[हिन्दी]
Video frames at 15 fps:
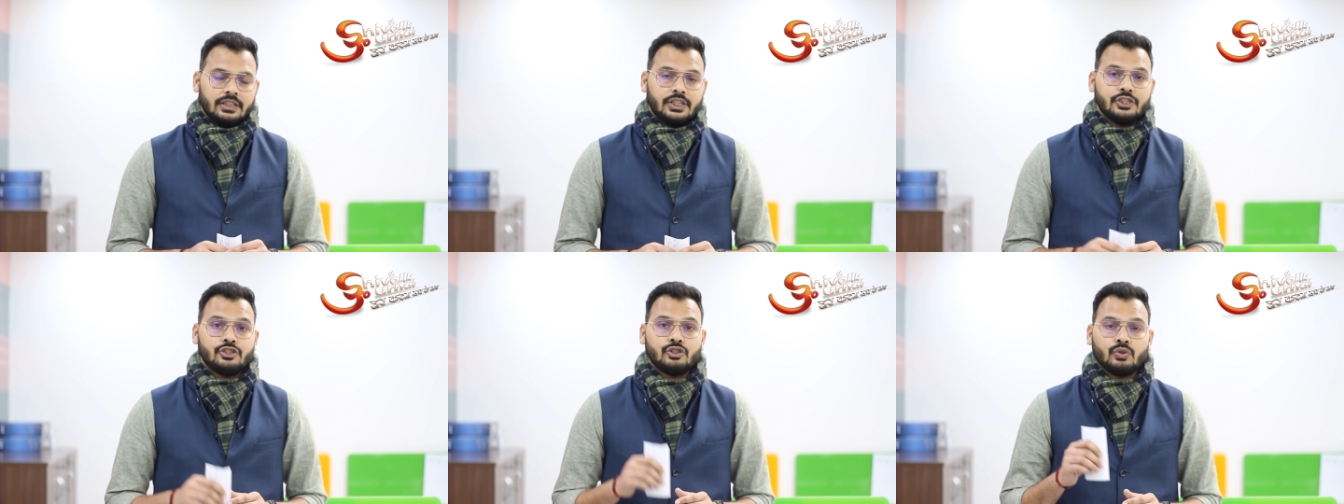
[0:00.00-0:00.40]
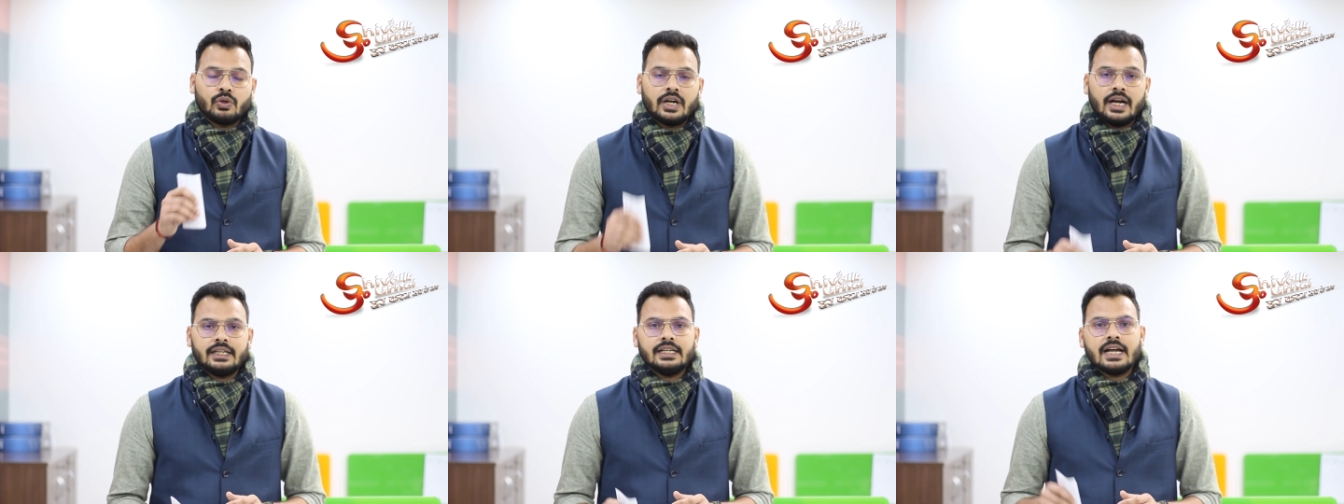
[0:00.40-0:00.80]
किसी
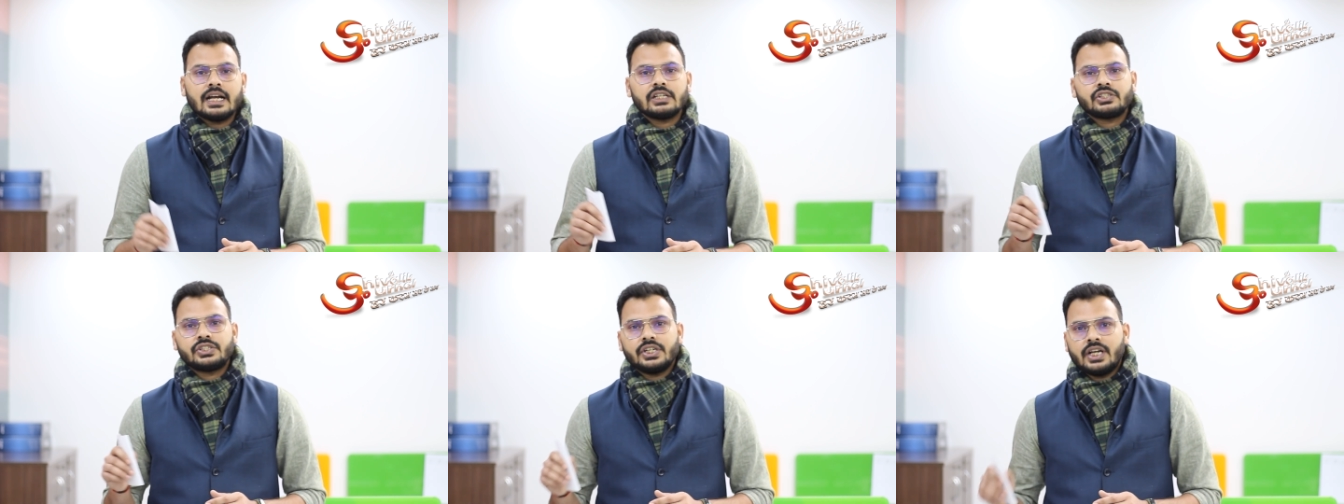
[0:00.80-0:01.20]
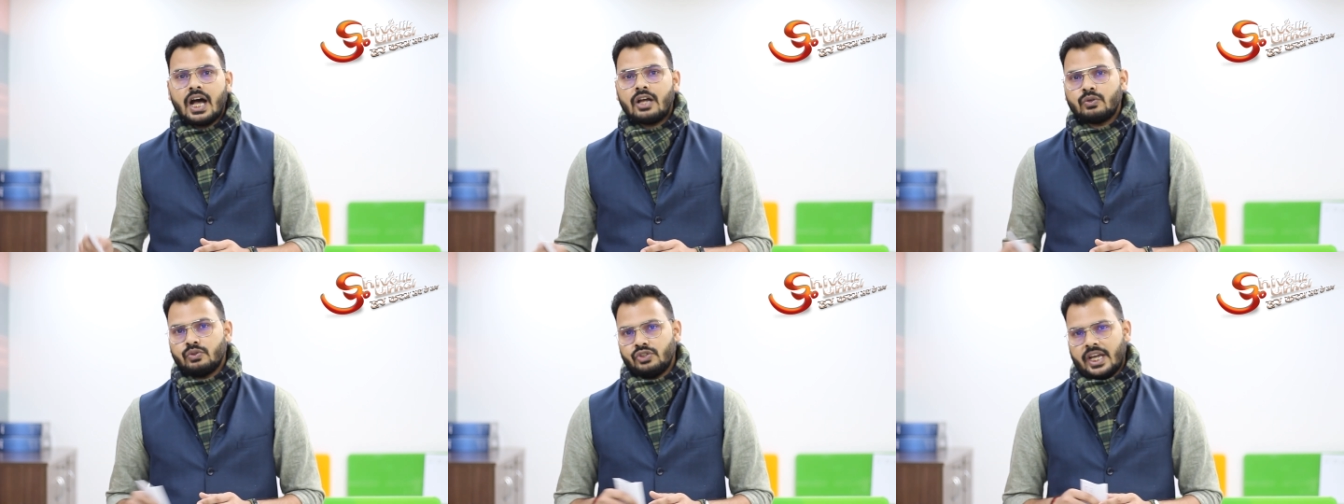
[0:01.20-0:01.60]
दुर्घटना का
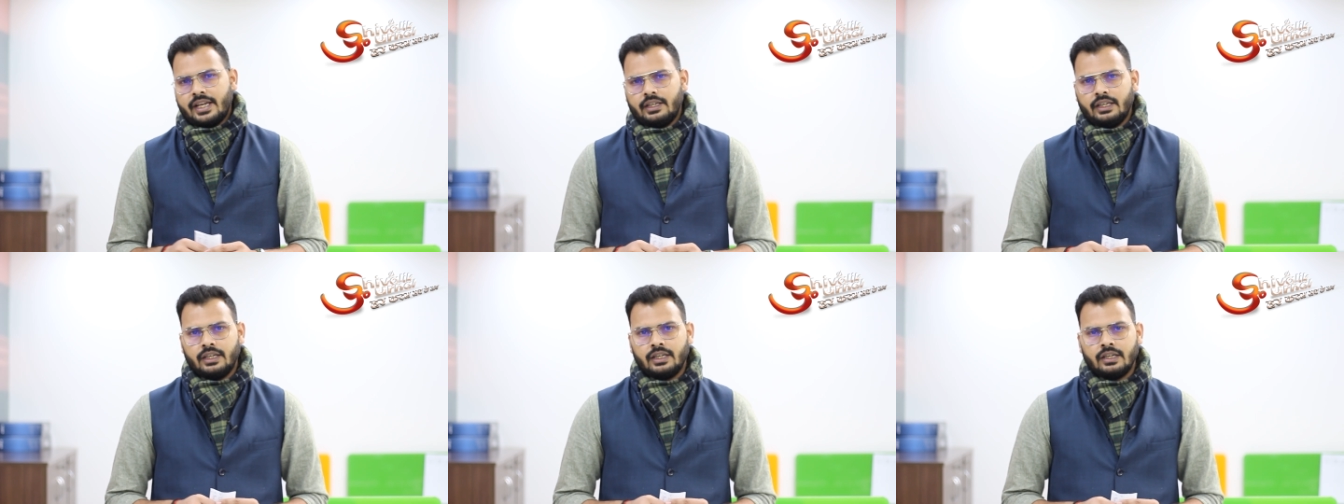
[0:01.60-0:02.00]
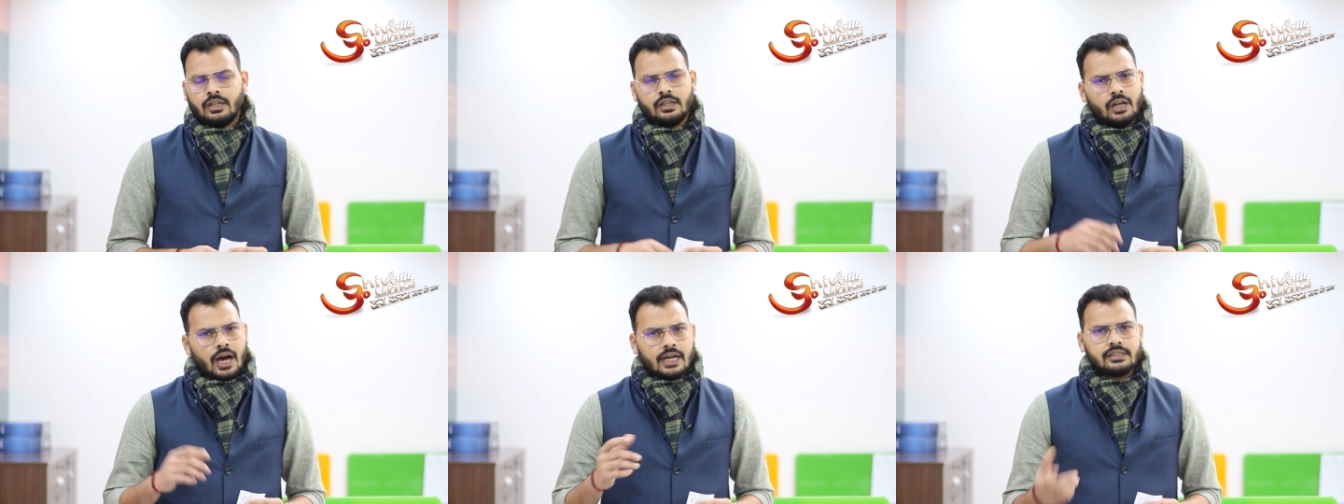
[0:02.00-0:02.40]
शिकार हो जाएंगे
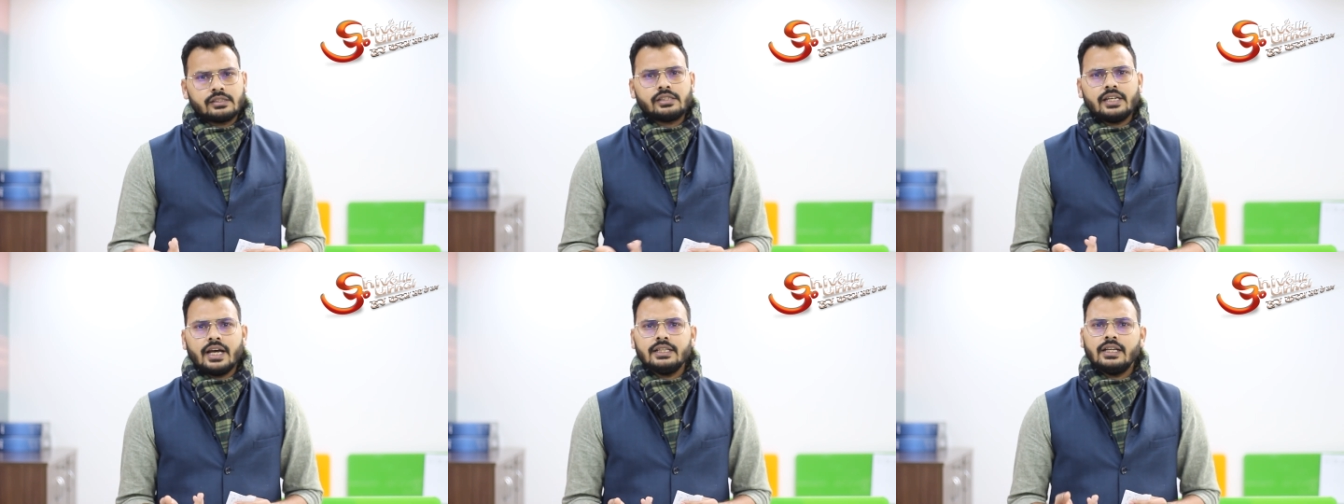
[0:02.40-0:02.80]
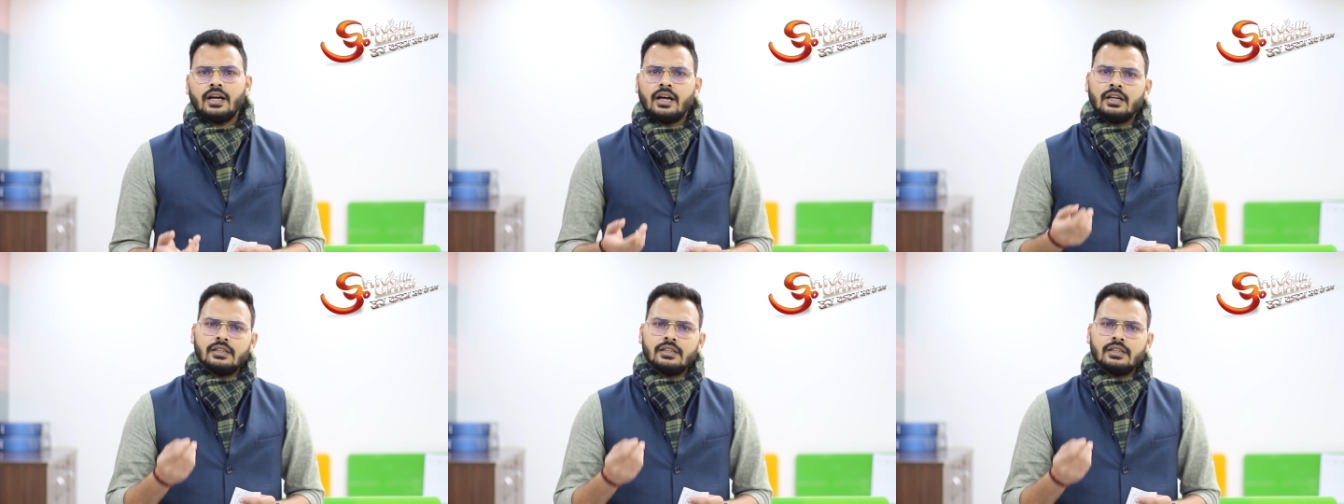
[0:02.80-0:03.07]
हद से हद